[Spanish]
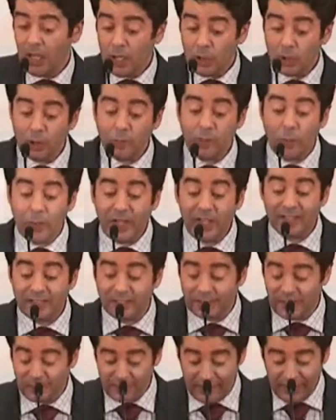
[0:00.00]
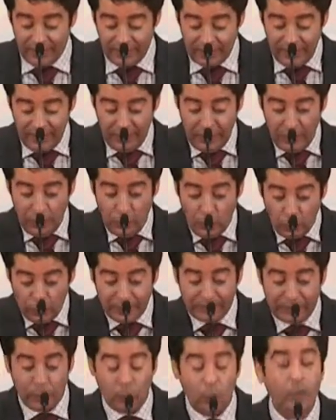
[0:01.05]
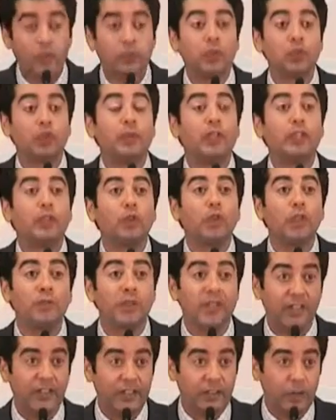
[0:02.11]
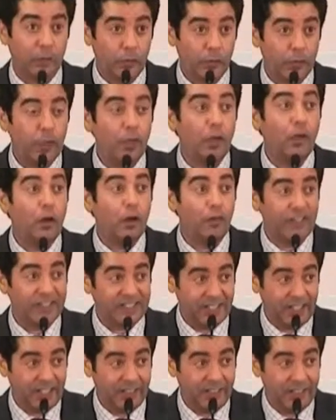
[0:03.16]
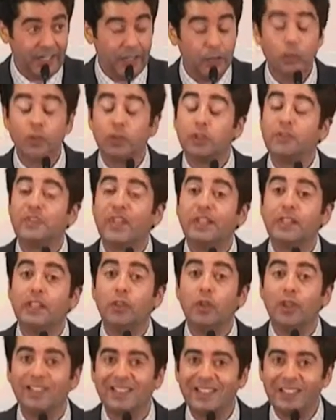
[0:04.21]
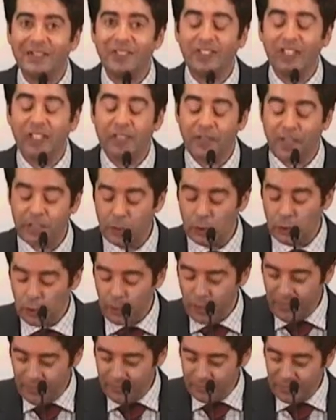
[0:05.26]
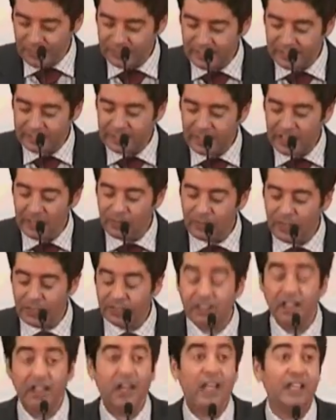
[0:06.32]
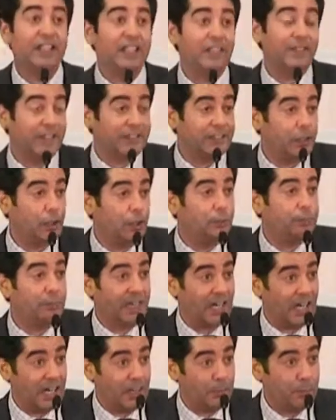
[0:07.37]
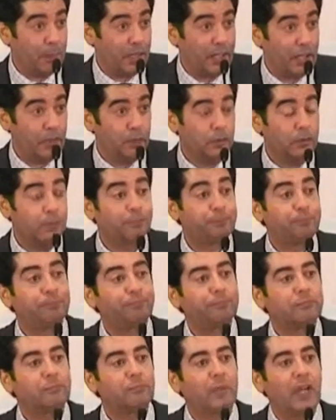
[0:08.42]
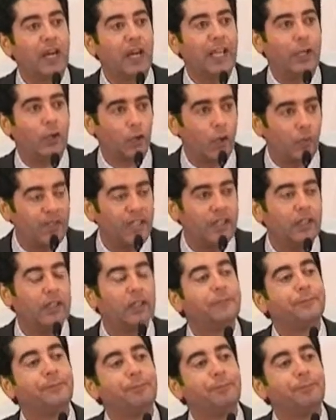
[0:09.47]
No me voy a extender más. Hoy este encuentro sobre todo es para, como digo, ofrecer ideas. Nuestro partido este mes de mayo presenta el plan de reactivación para el empleo, para la economía,